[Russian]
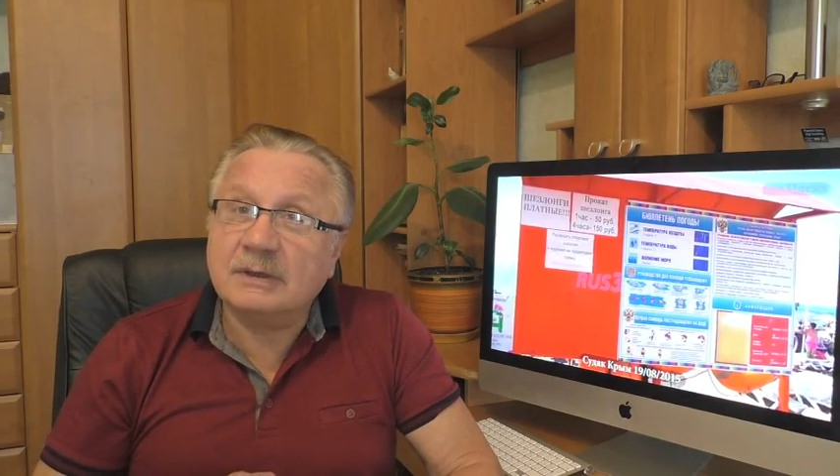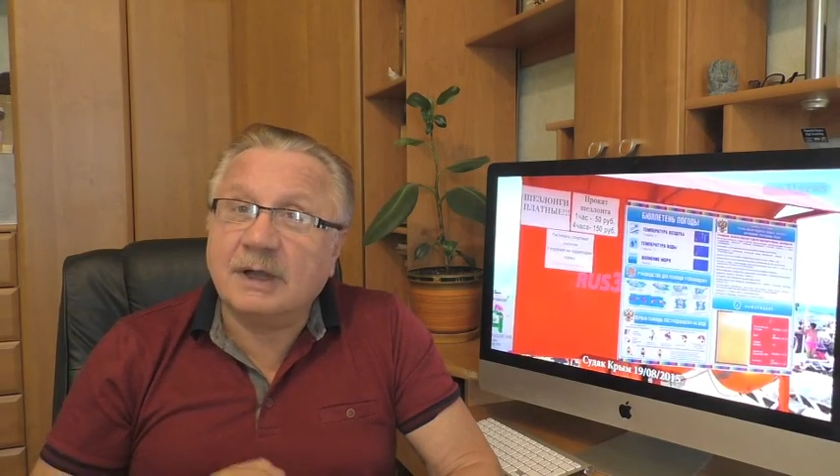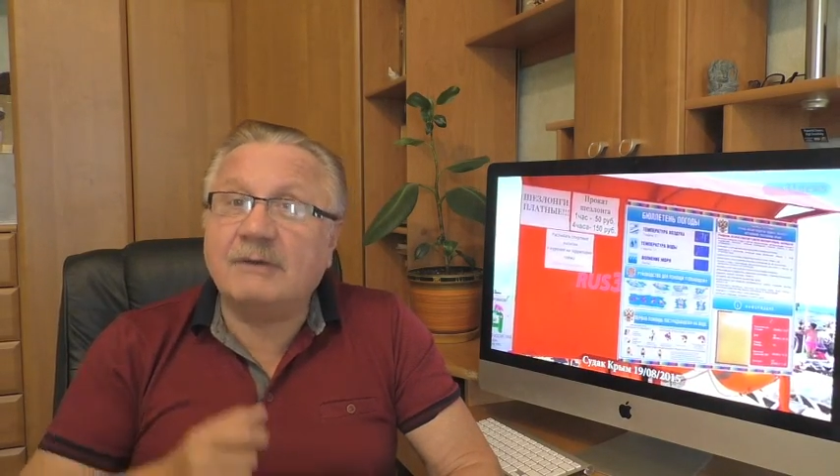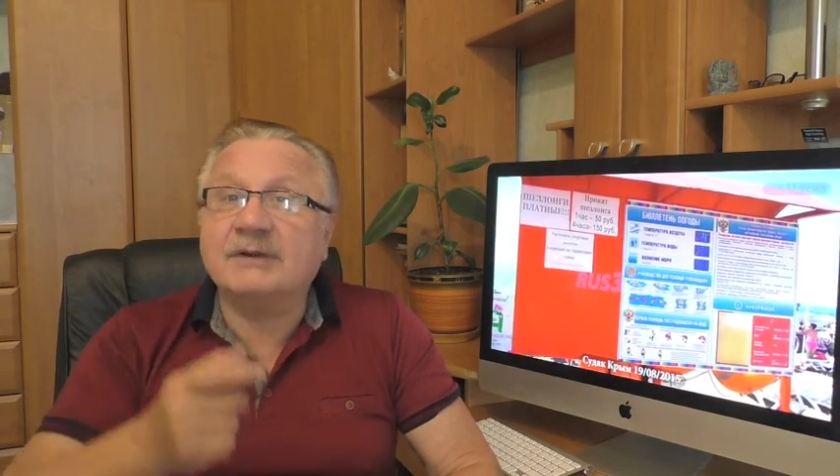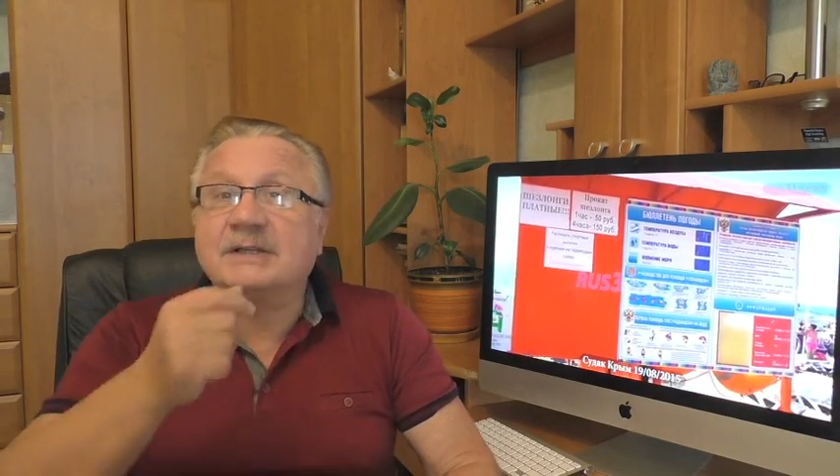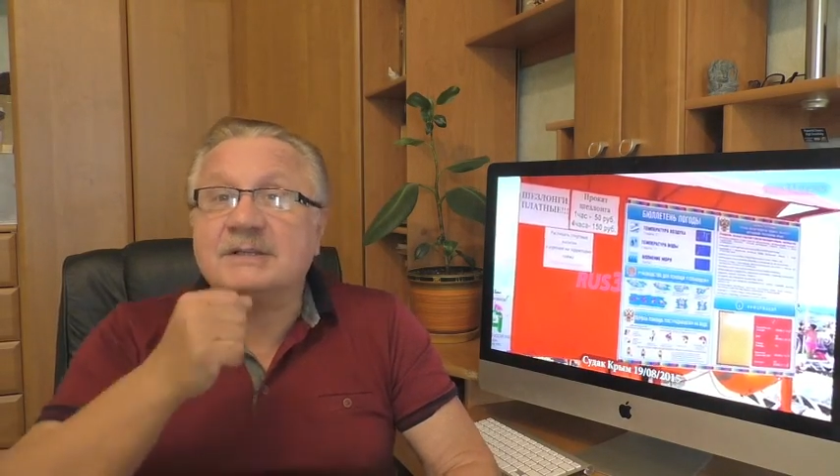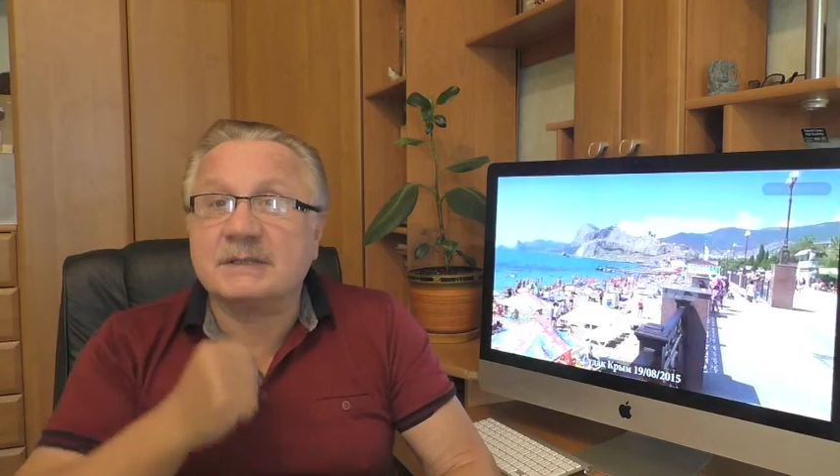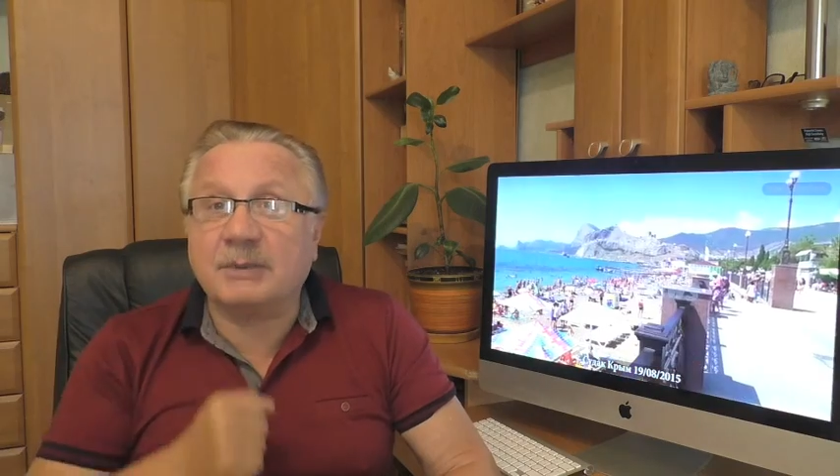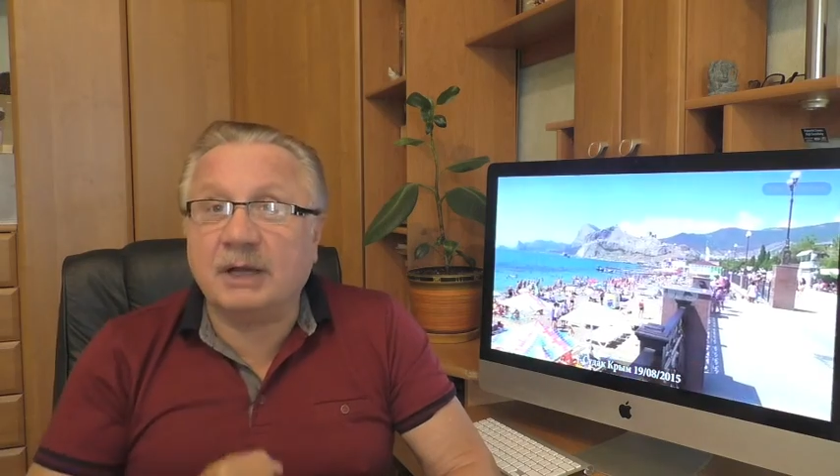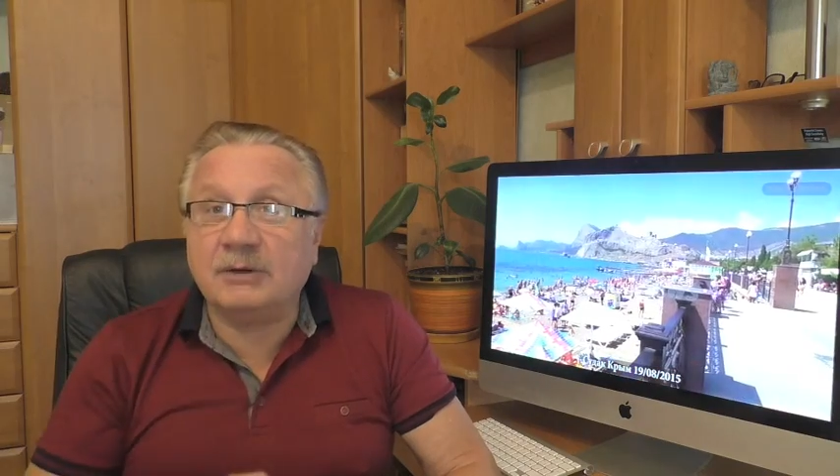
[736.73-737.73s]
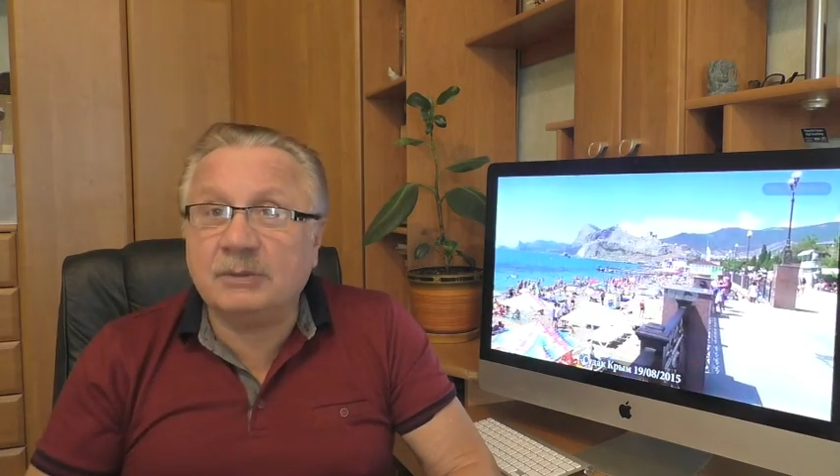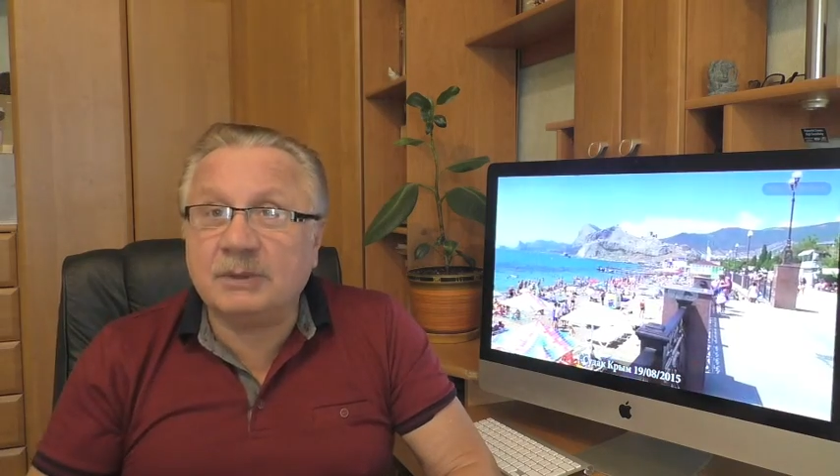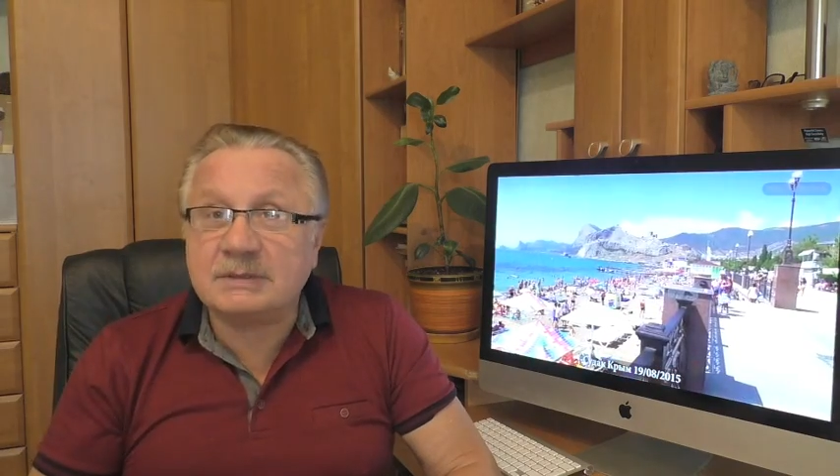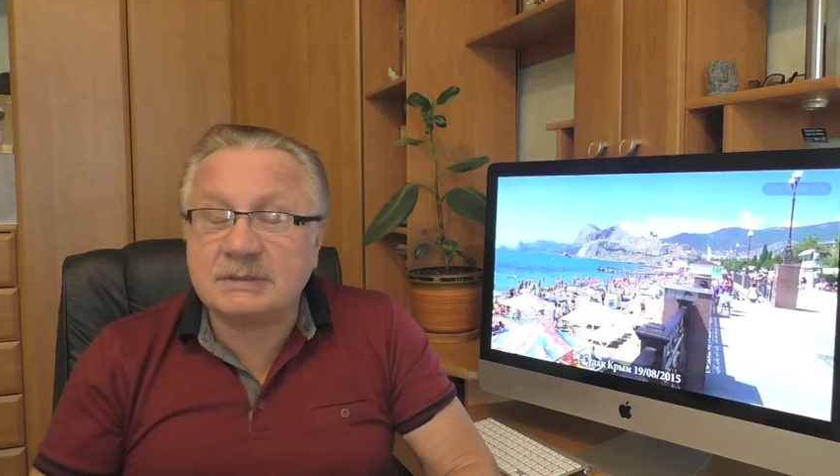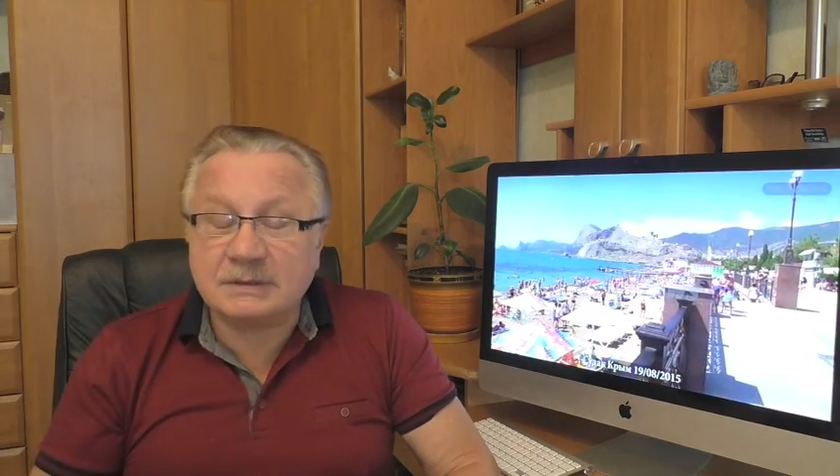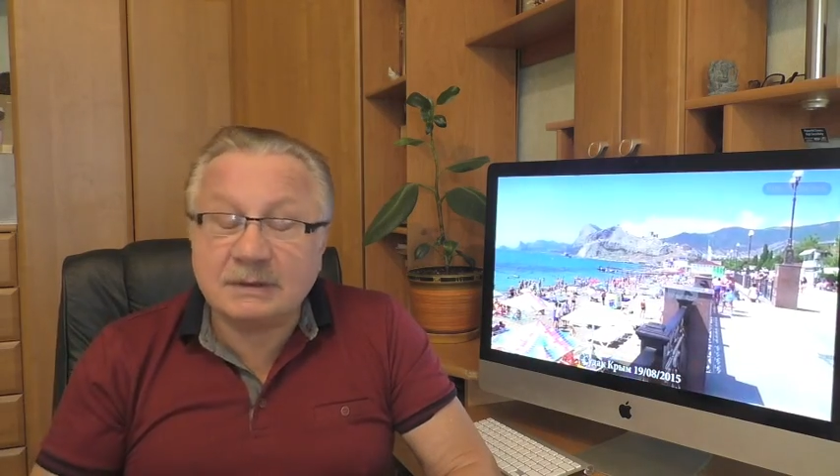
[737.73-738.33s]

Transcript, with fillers: А вы-то себя любите?